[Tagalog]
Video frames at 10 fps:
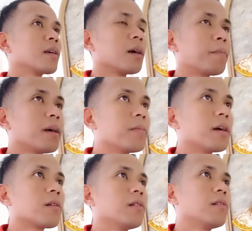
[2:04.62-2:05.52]
kapag
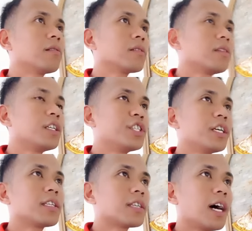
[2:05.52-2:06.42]
merong
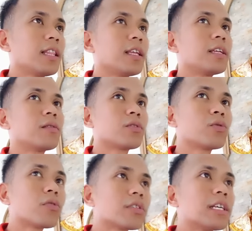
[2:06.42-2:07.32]
teaching sa atin o
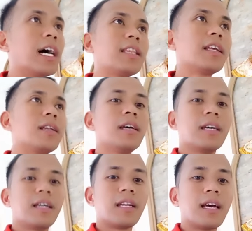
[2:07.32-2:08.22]
turo sa atin
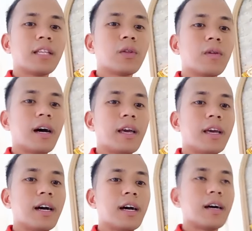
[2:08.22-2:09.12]
na ito ay
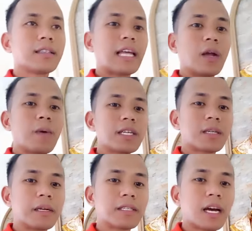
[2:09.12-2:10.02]
uh, taliwas
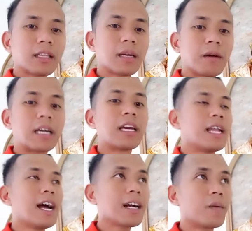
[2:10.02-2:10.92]
naman sa ating mga
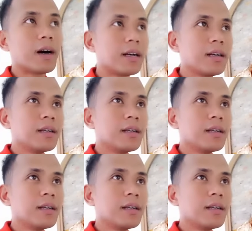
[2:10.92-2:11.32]
ginagawa,